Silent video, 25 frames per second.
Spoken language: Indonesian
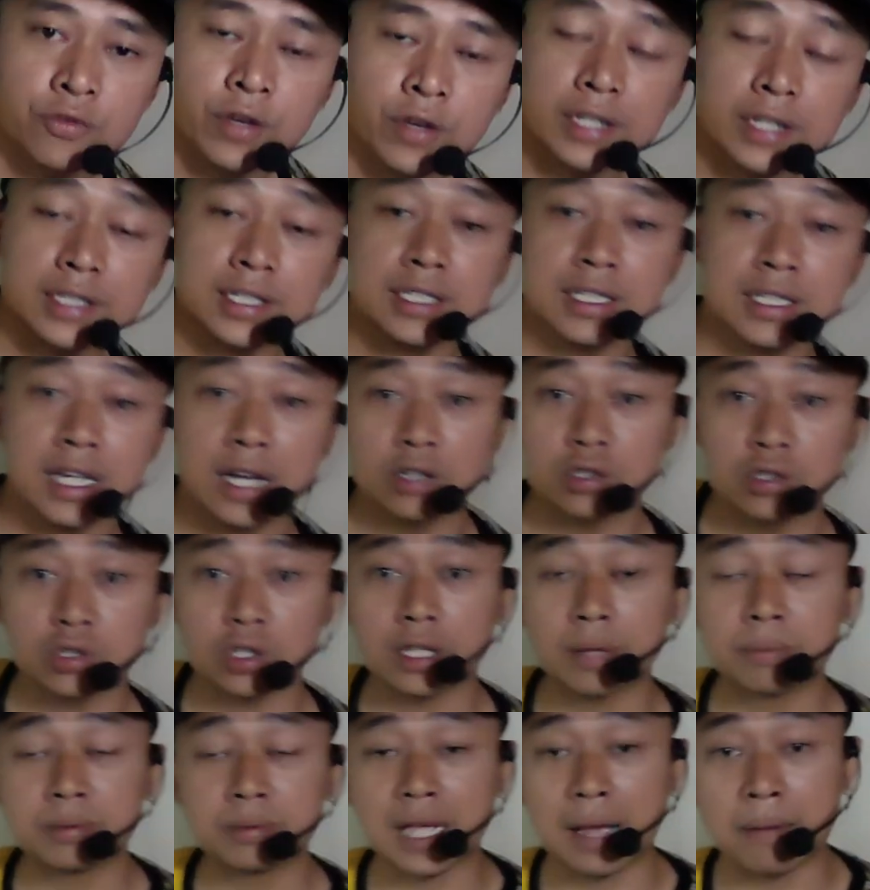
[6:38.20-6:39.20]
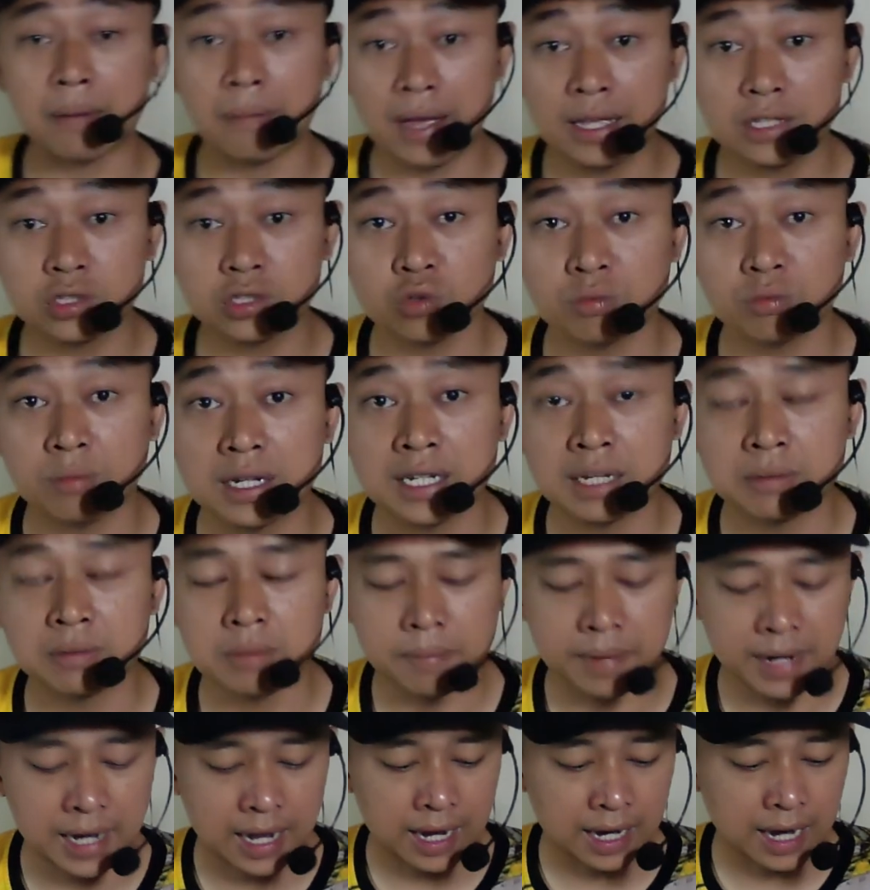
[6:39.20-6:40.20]
versinya tetap sama cuman
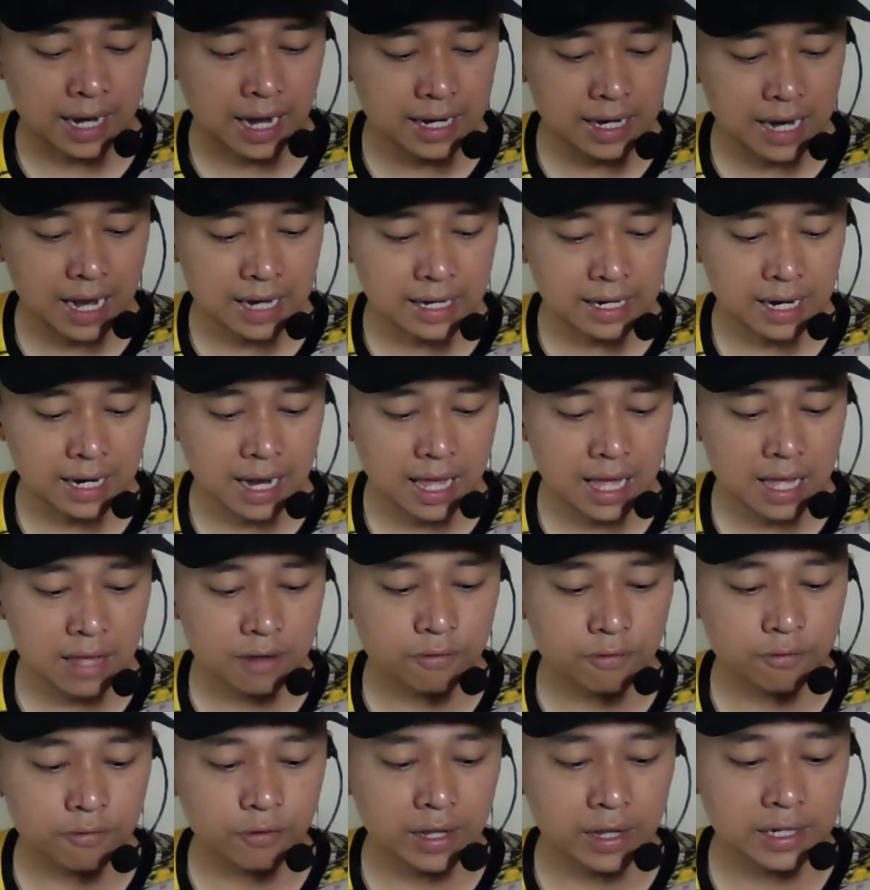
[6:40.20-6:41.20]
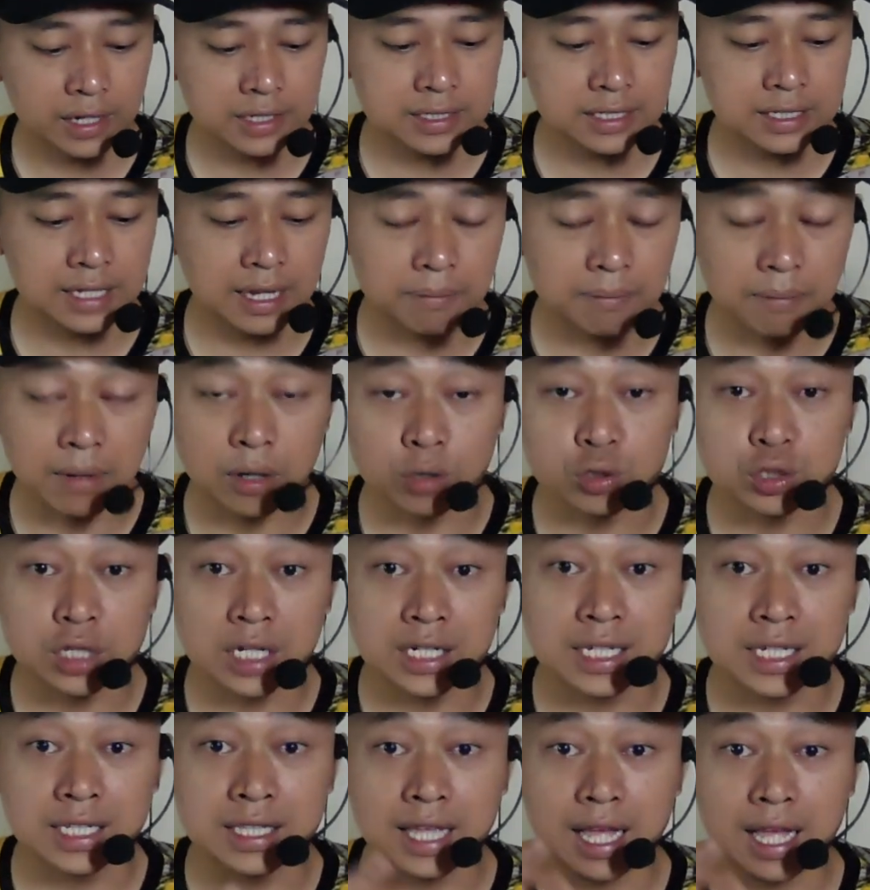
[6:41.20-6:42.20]
yang membedakan adalah versi yang
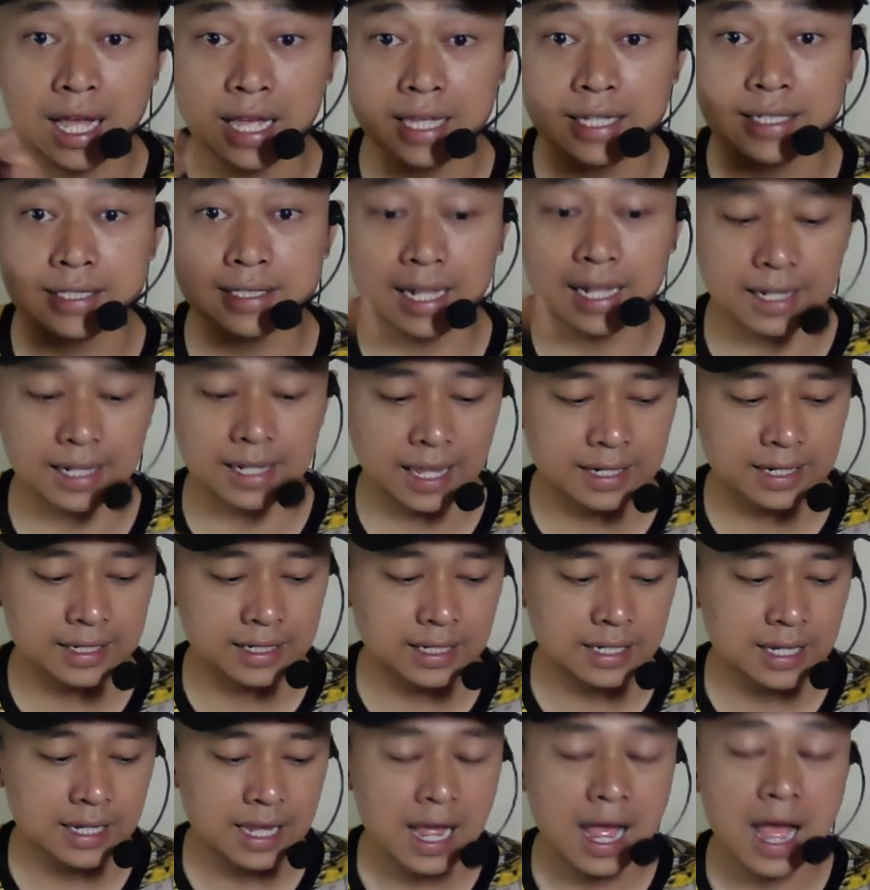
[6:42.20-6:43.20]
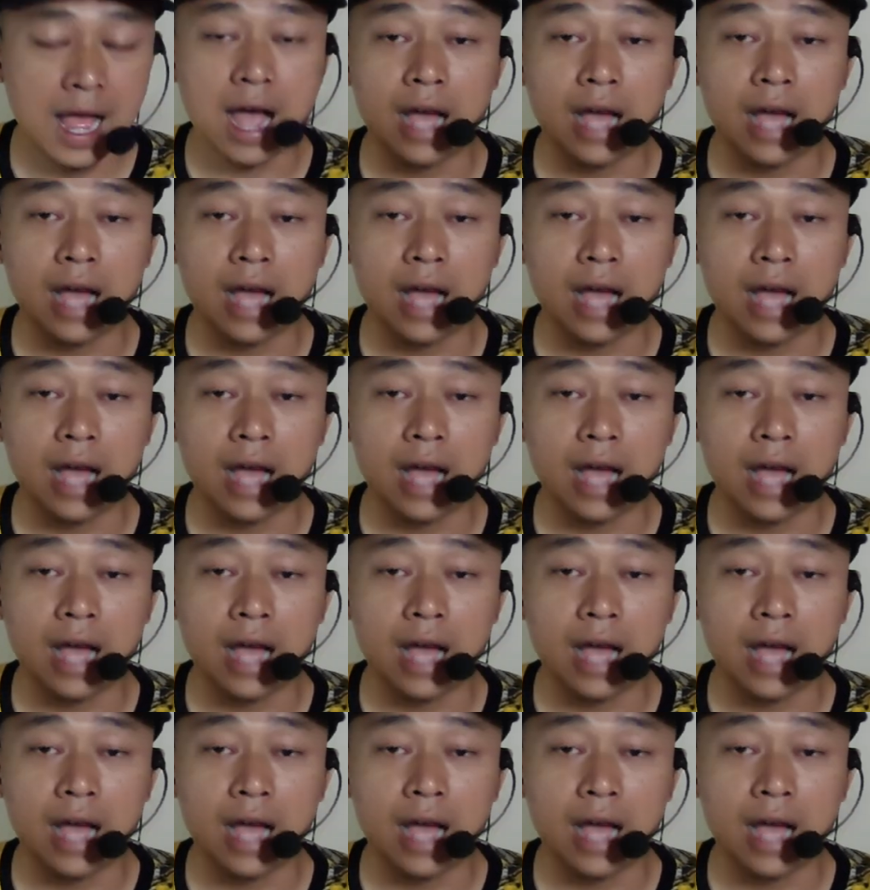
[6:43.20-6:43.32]
barusan kita install tadi